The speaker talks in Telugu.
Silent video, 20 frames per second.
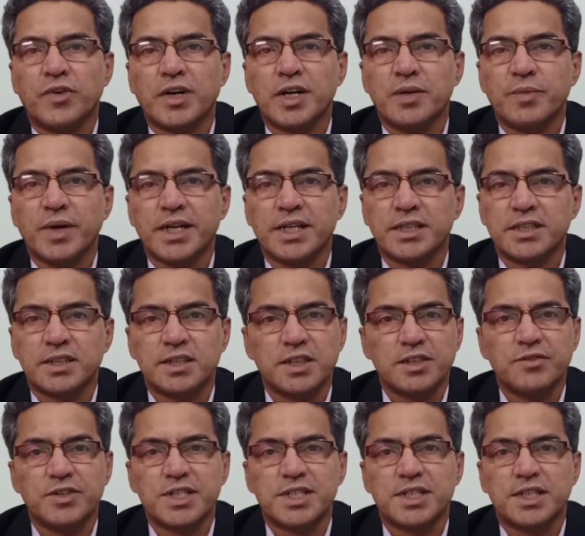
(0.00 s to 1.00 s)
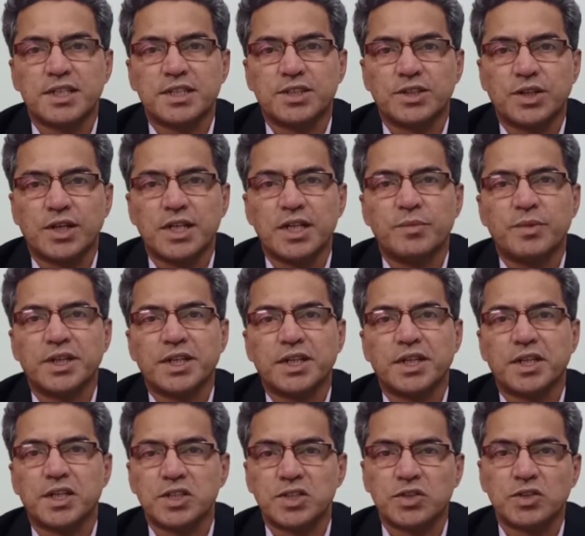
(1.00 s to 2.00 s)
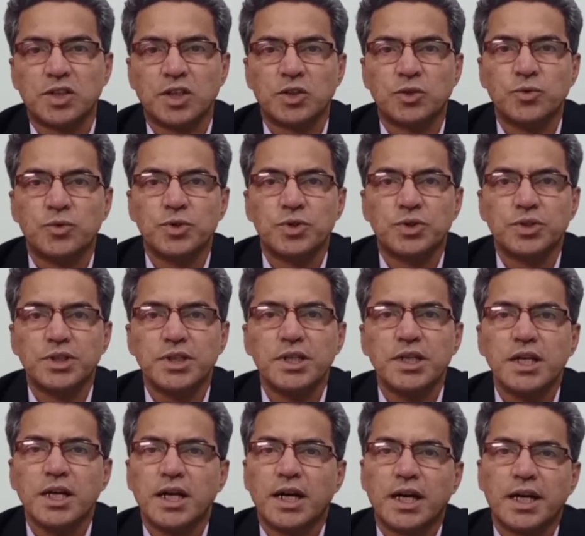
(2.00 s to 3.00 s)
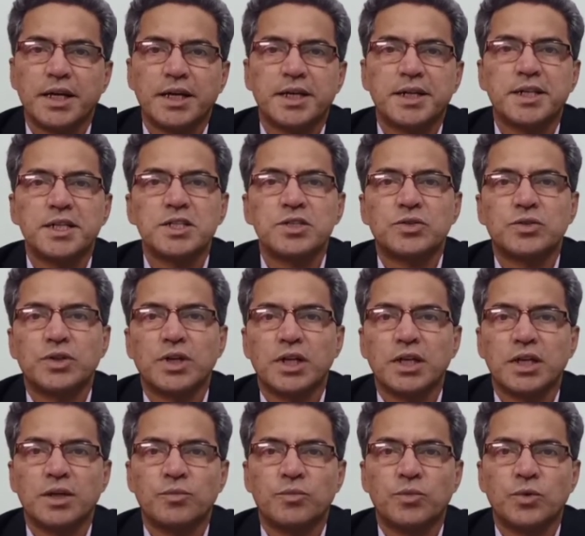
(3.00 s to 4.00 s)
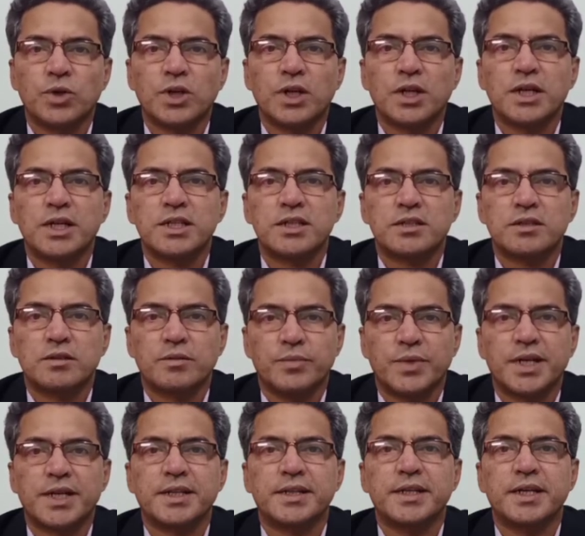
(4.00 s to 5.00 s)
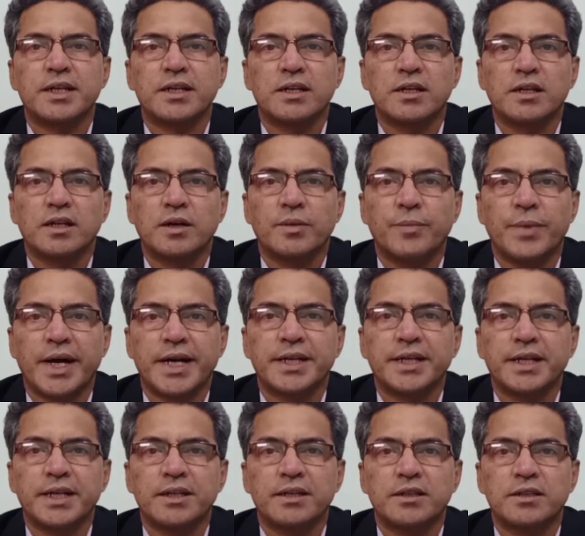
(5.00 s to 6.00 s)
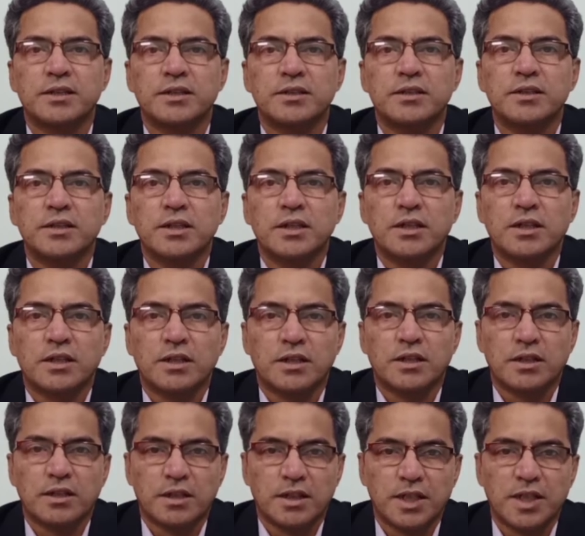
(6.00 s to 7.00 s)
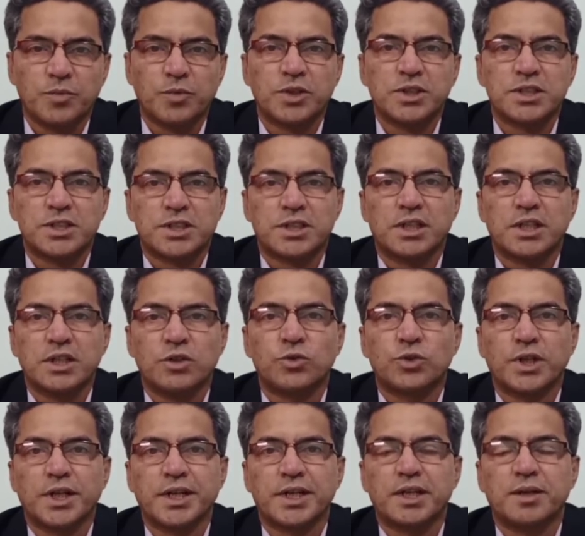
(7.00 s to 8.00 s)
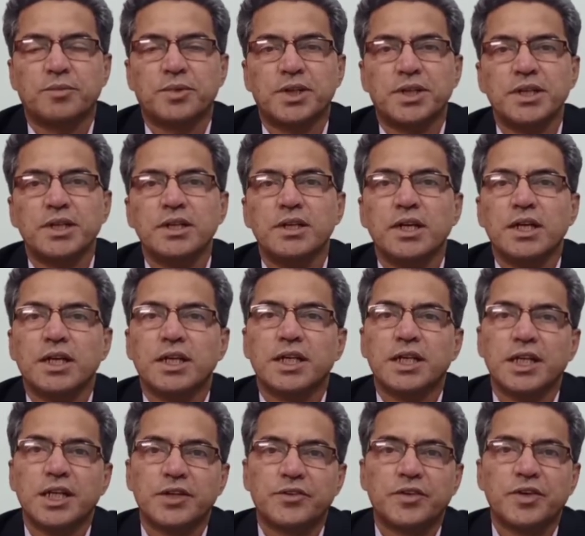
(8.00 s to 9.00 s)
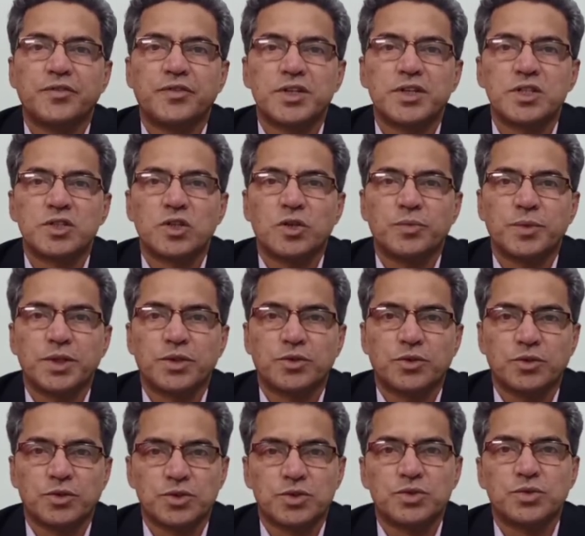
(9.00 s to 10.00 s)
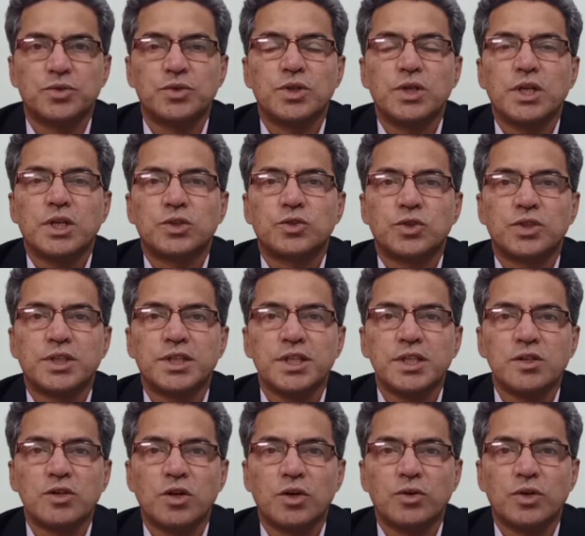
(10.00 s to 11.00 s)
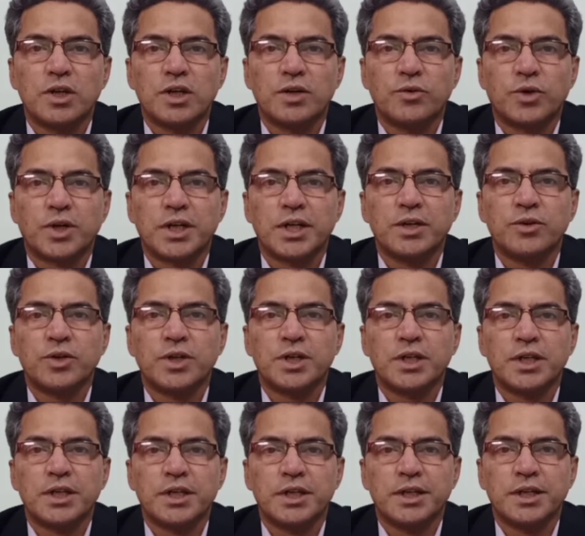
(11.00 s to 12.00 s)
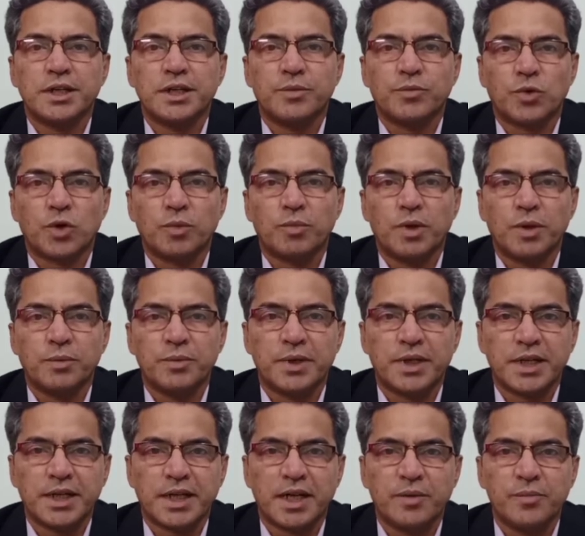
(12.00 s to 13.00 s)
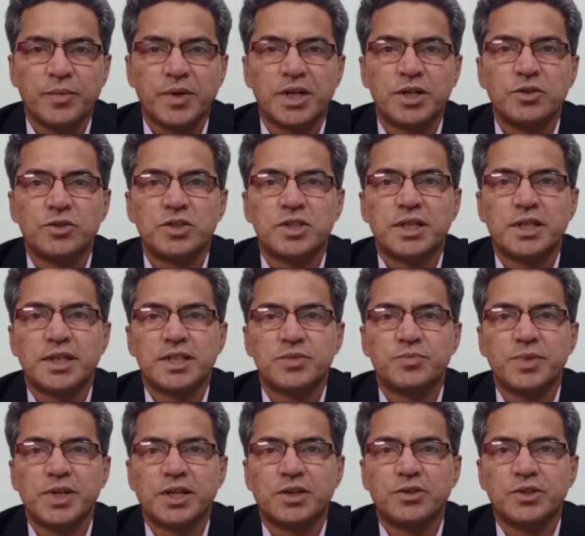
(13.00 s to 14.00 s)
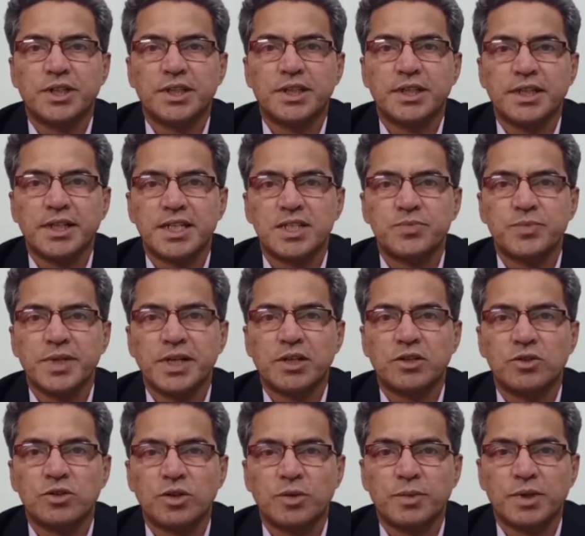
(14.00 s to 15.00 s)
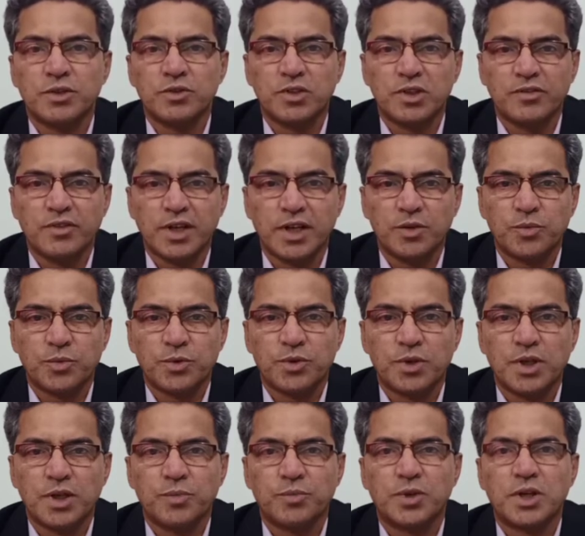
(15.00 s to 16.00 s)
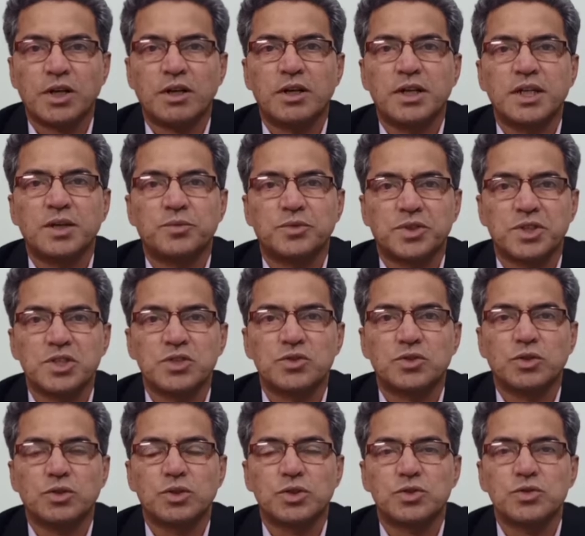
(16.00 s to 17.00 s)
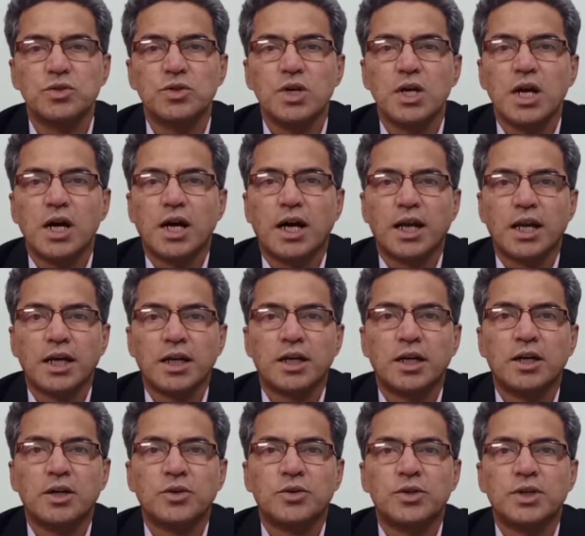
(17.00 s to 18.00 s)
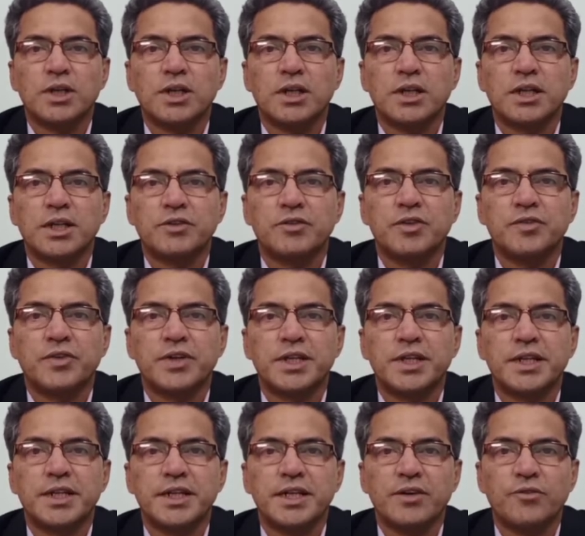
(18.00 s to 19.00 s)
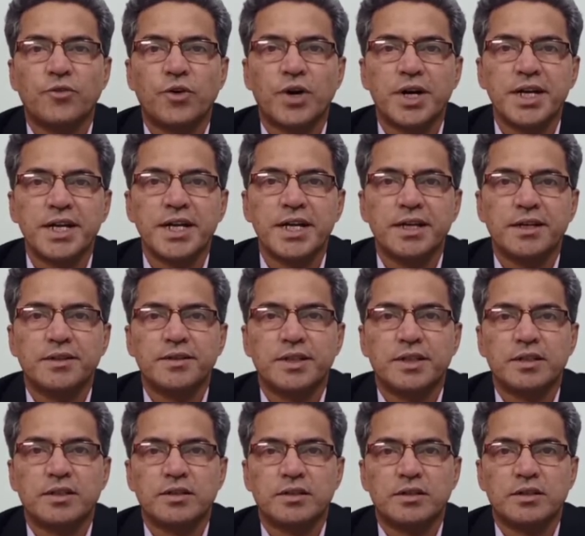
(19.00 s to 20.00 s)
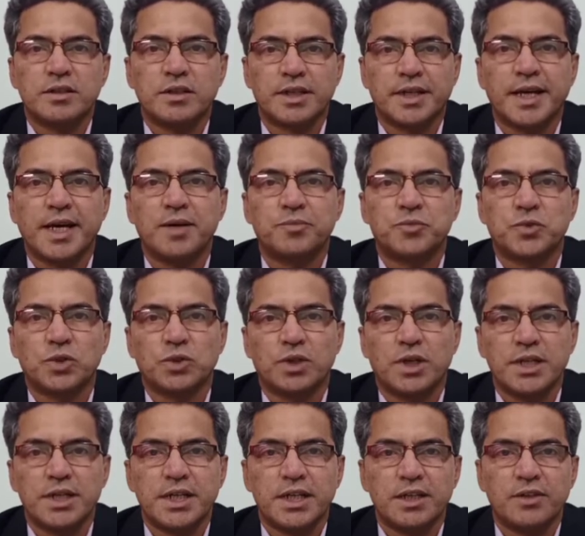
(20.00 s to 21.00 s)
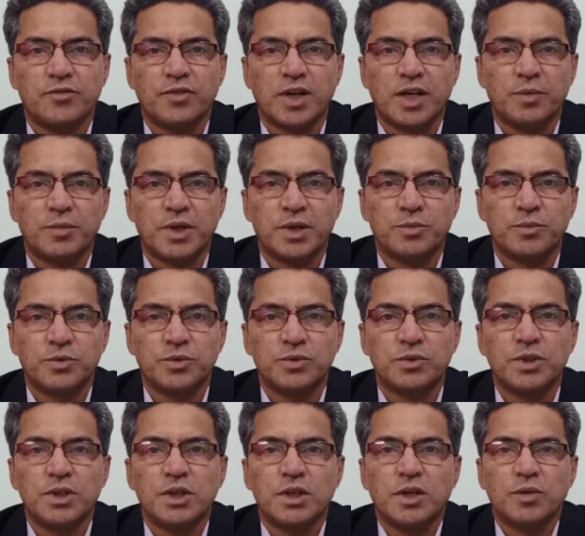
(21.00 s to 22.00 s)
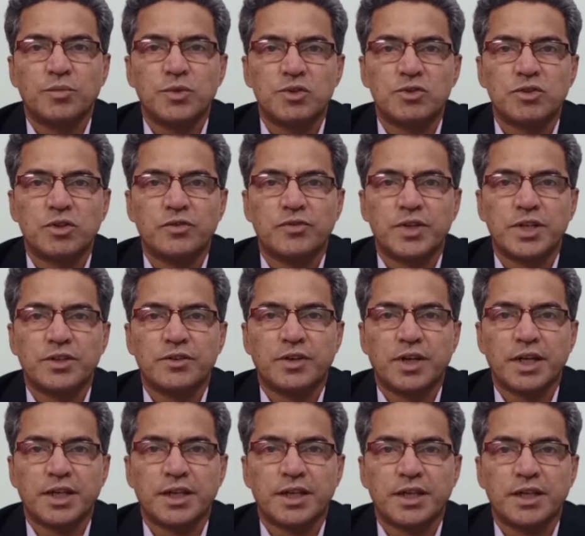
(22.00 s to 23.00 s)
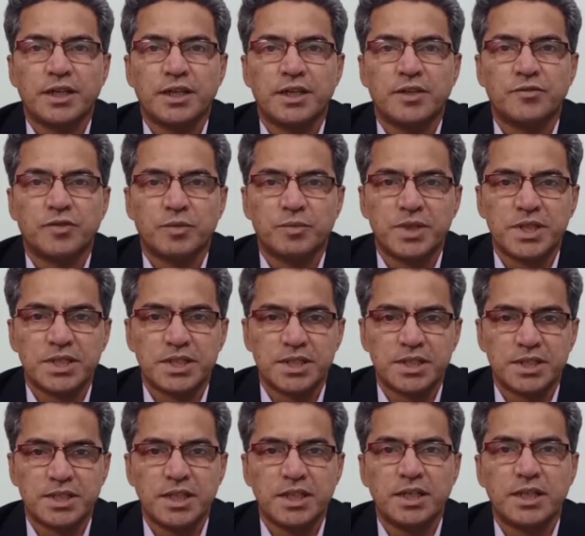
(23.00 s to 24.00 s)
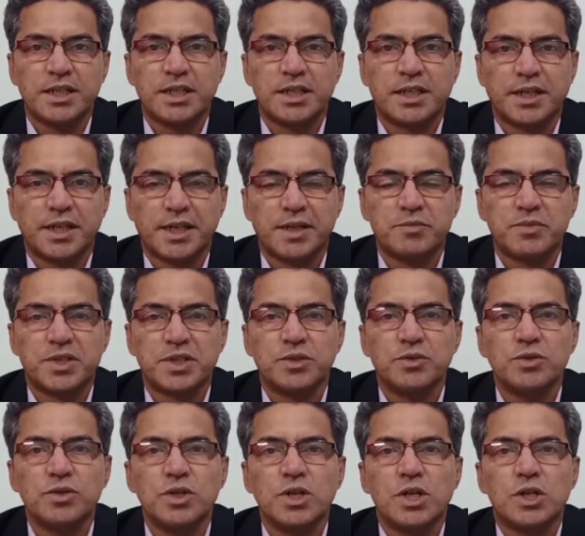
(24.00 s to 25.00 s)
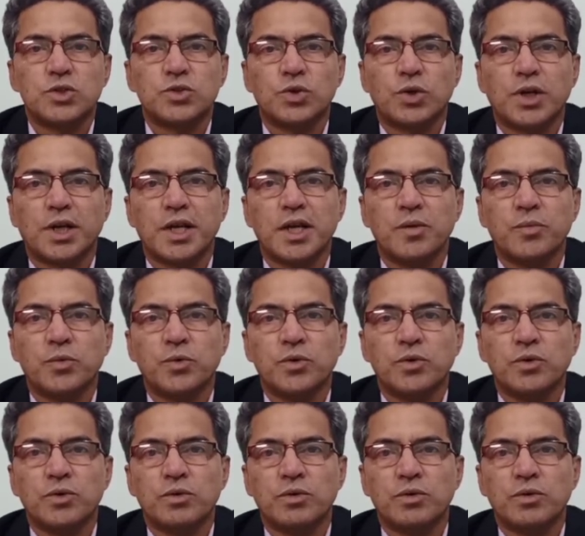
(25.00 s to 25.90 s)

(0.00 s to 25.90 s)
ఫండ్ మేనేజర్స్ ఇన్వెస్ట్ చేస్తారు అంటే మనకి రిస్క్ తక్కువ ఉంటుంది అలాగే రిటర్న్స్ కూడా లెస్ బెటర్ దాన్ బ్యాంకింగ్ డిపాజిట్స్ కన్నా ఉంటాయి కాబట్టి ఈ లిక్విడ్ ఫండ్స్లో పెట్టుకోవచ్చు సో దీంట్లో ఉన్న ఒకటే ఒకటి ప్రాబ్లం అంటే కంపేర్ టు ఎస్బీ అకౌంట్ ఏంటంటే ఎస్బీఐ అకౌంట్లో మనం ఇవాళ ఇప్పుడు ఎప్పుడు కావాలంటే అప్పుడు తీసుకోవచ్చు అలా కాకుండా లిక్విడ్ ఫండ్ ఏంటంటే వన్ డే గ్యాప్తో అంటే ఇవాళ మనము మ్యూచువల్ ఫండ్ వాళ్ళకి ఇన్ఫర్మేషన్ ఇస్తే రిడెంప్షన్ సో రేపు